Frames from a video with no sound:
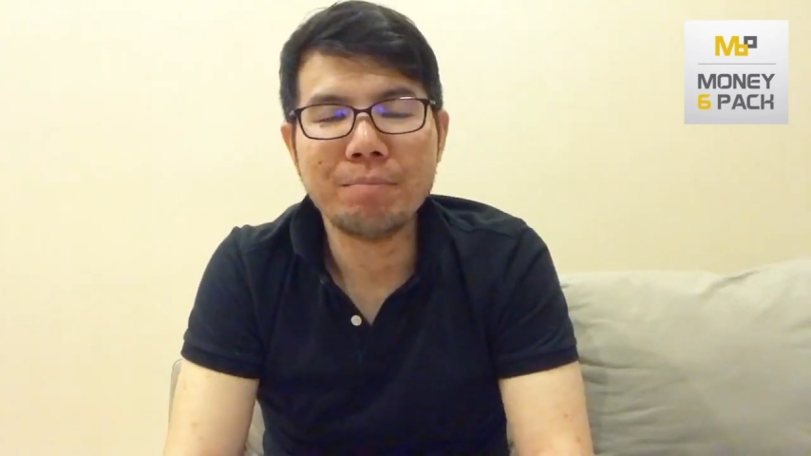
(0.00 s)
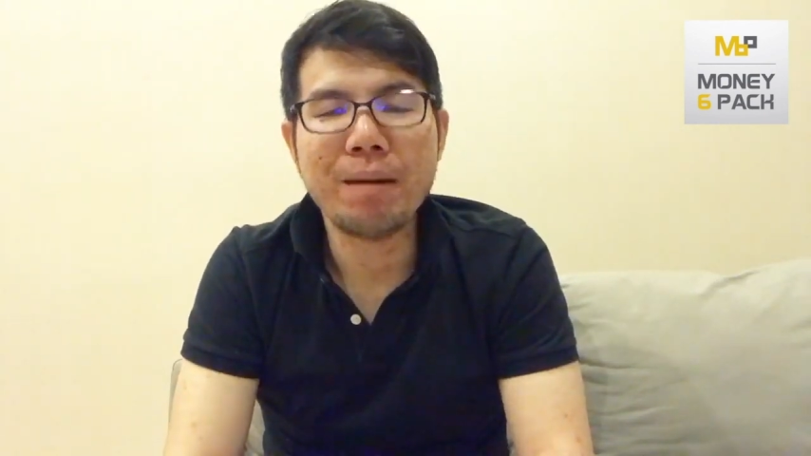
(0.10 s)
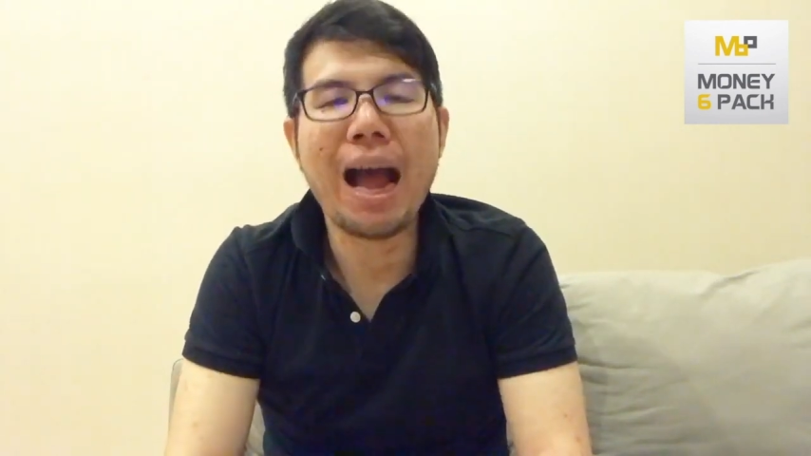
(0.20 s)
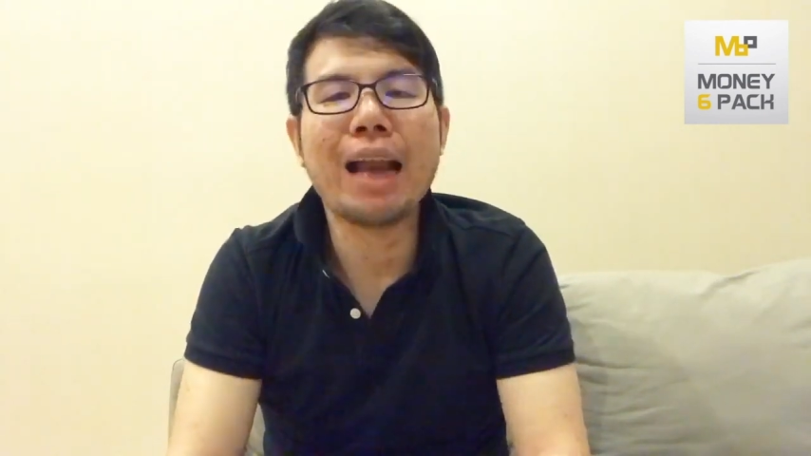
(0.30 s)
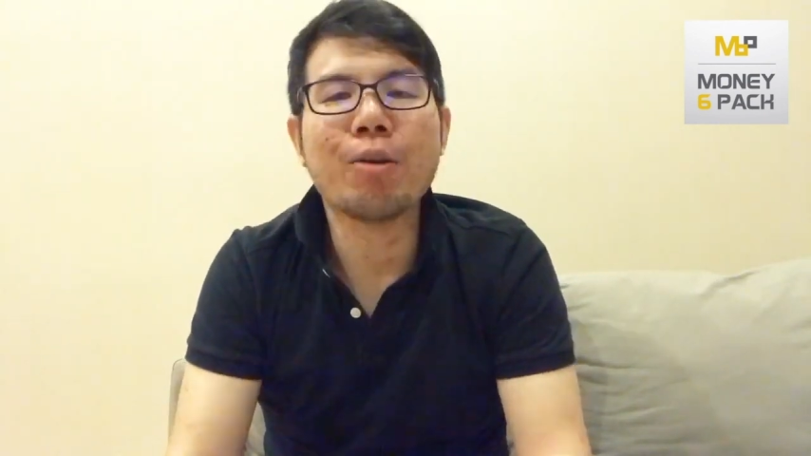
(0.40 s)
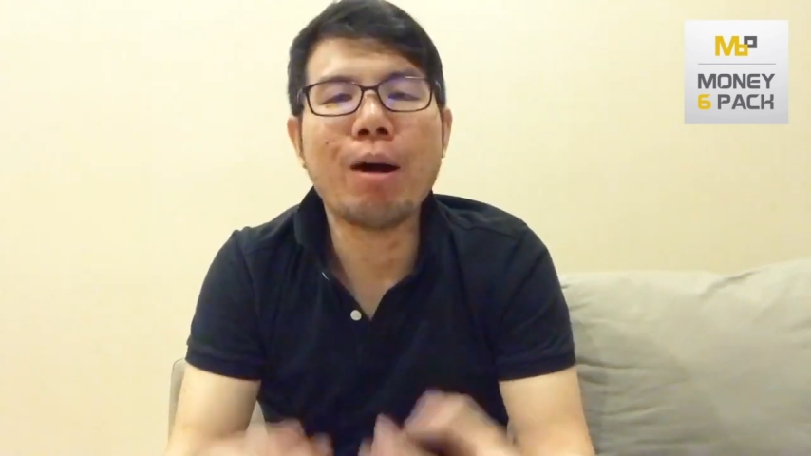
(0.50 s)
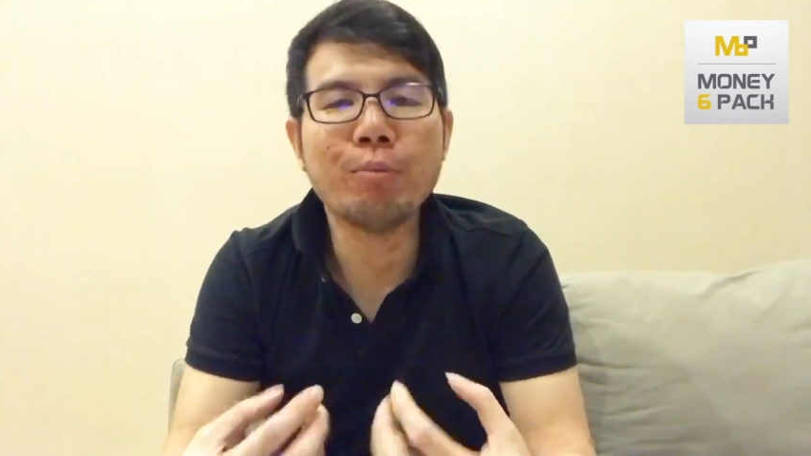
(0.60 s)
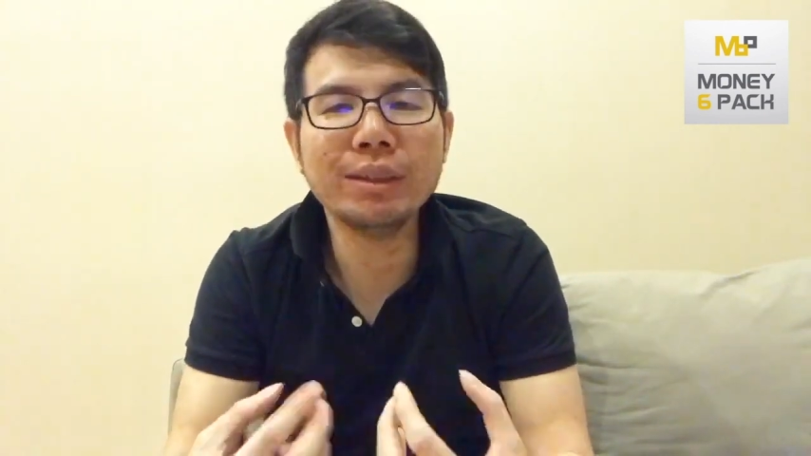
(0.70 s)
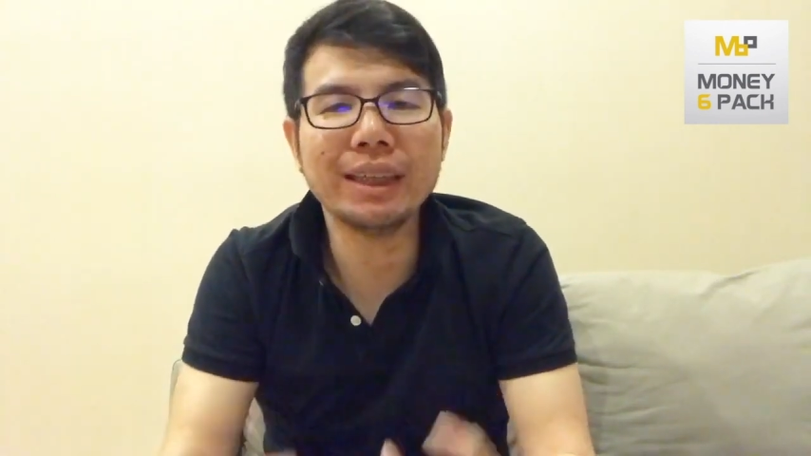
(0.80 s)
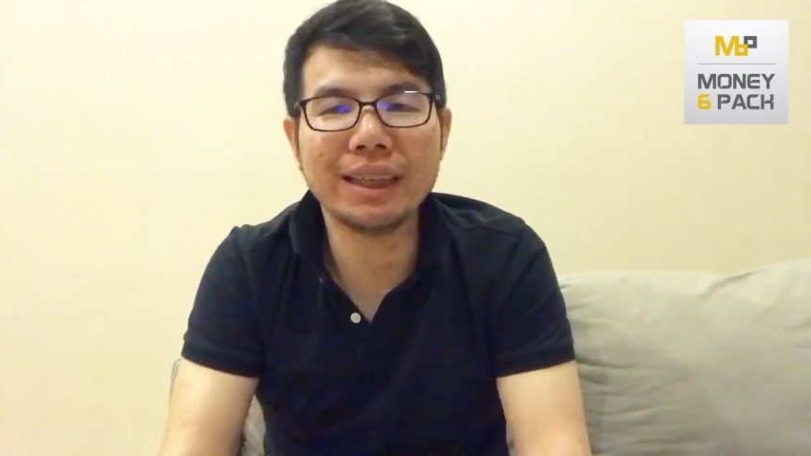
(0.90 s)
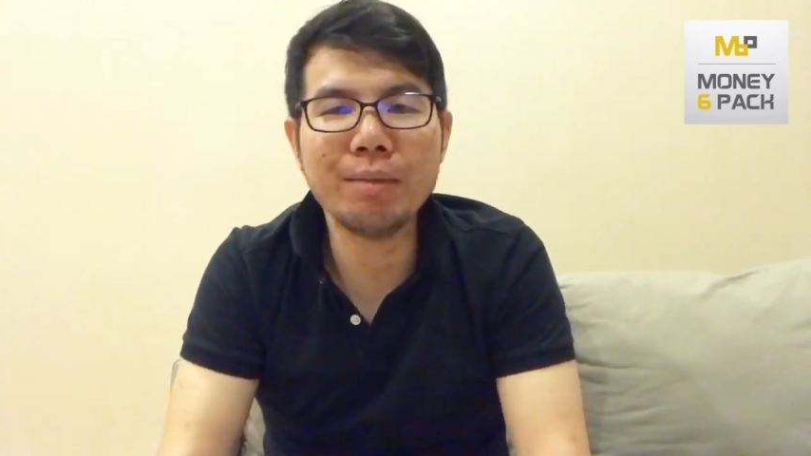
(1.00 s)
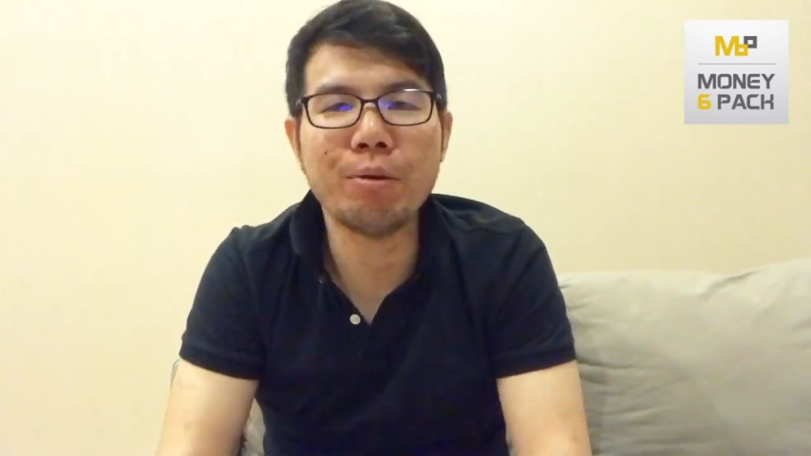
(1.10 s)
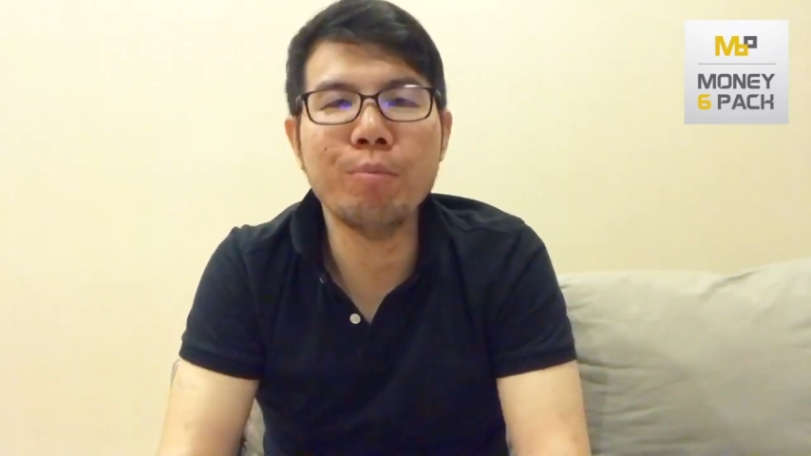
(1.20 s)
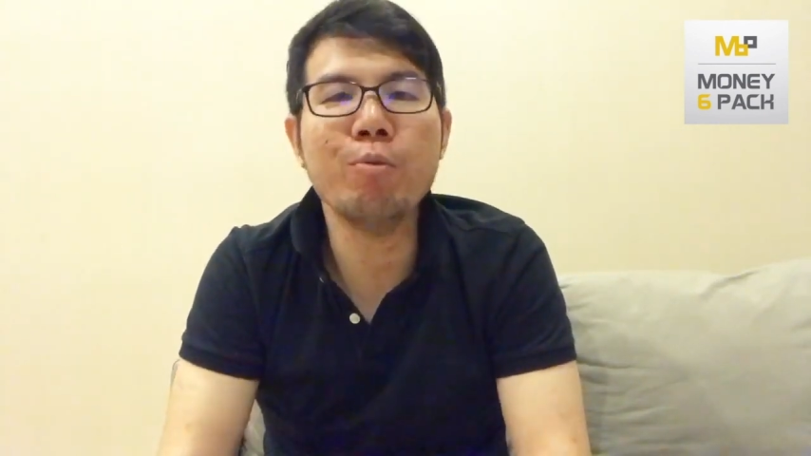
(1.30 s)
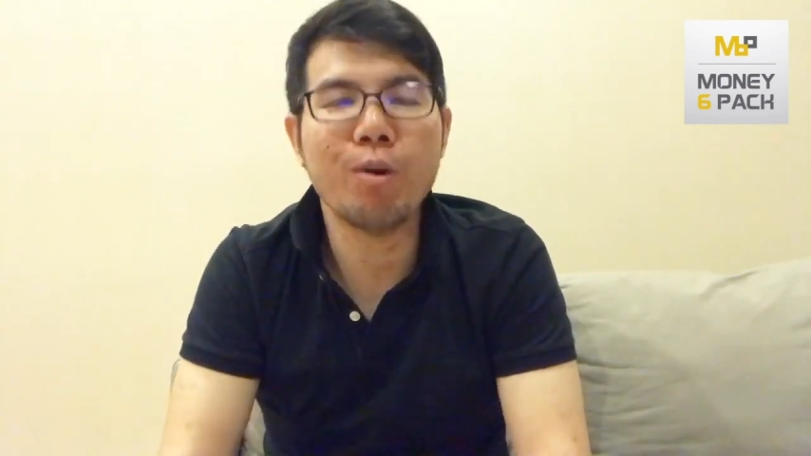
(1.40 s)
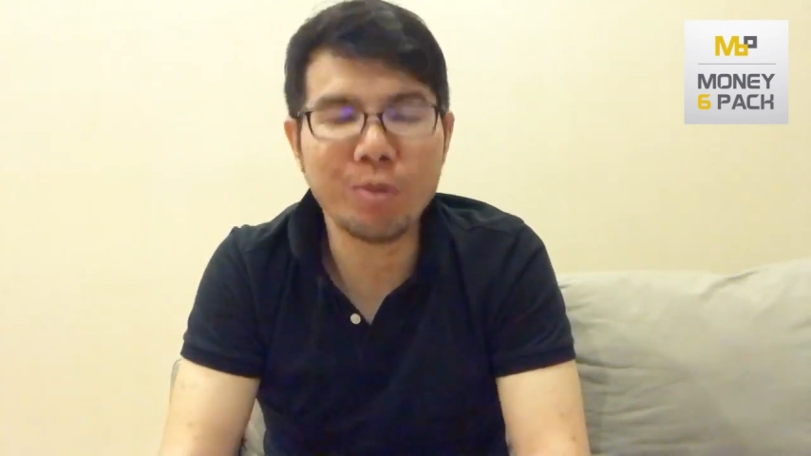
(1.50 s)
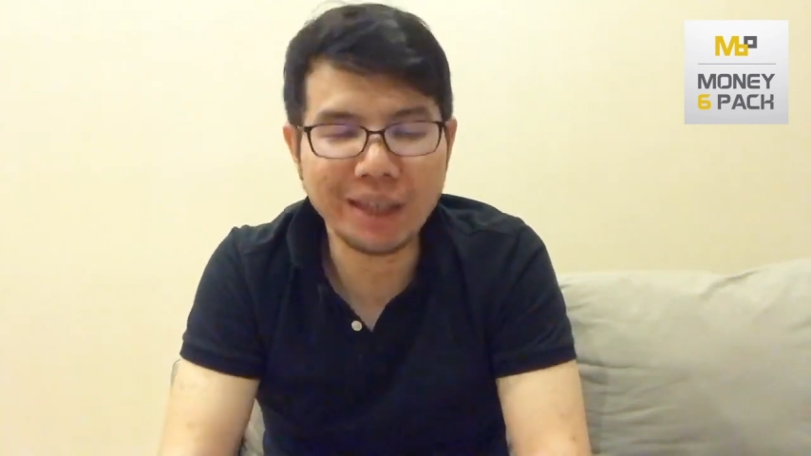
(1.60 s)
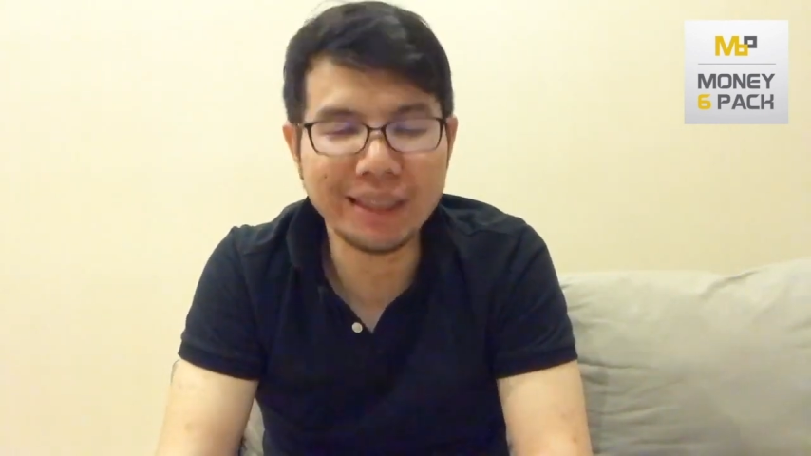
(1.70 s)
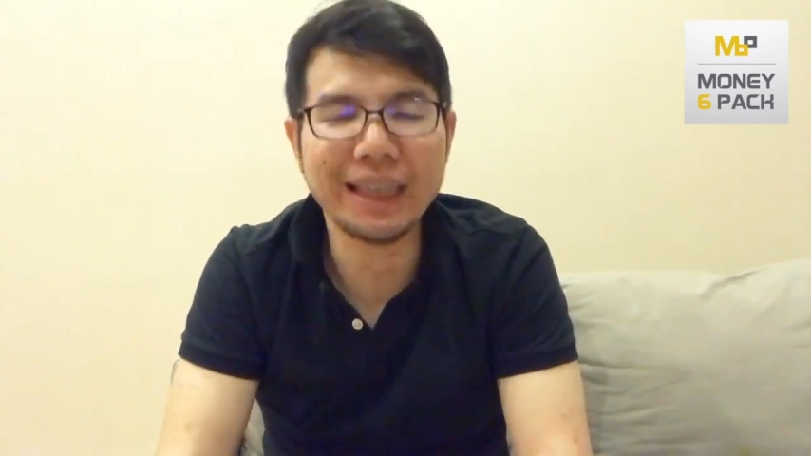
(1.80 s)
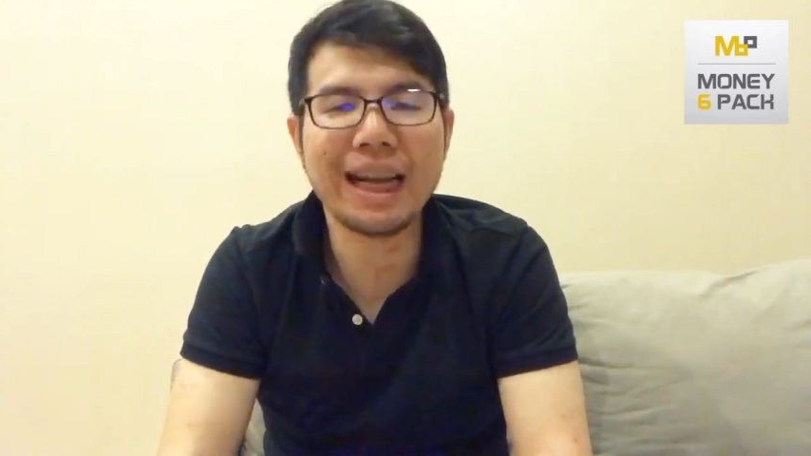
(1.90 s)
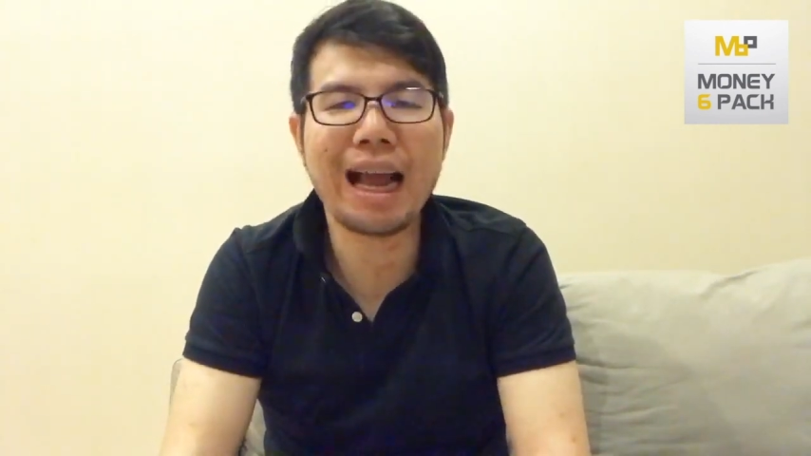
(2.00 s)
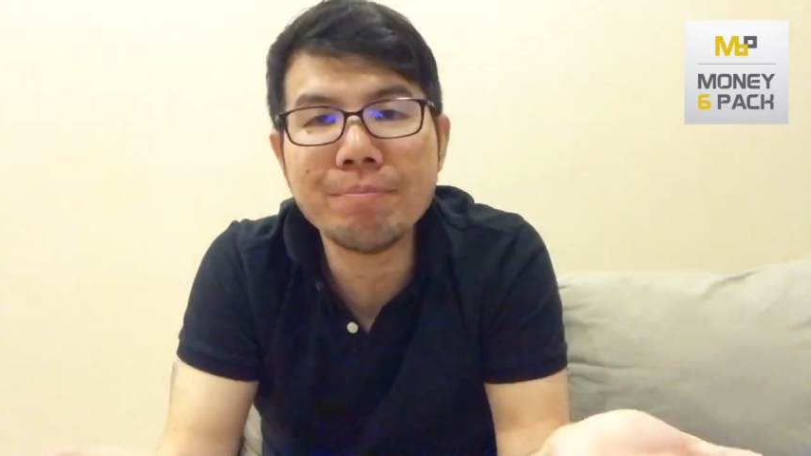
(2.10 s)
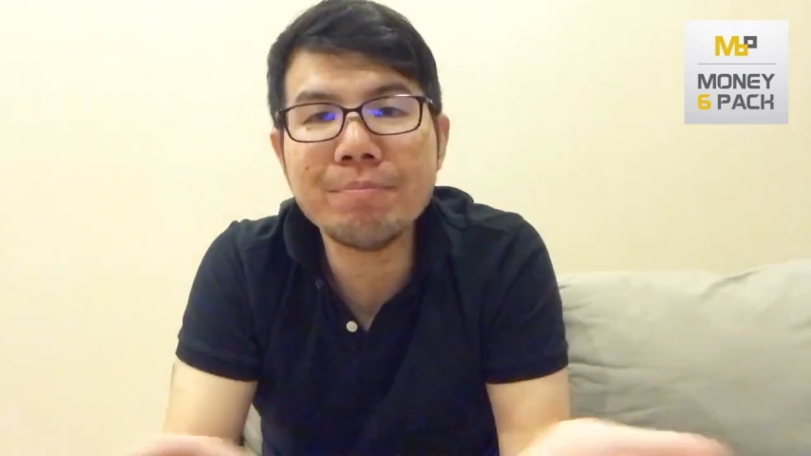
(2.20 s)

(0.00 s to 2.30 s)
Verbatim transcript: ผ่านความรู้สึกที่ผมห่วงคุณจริงๆครับ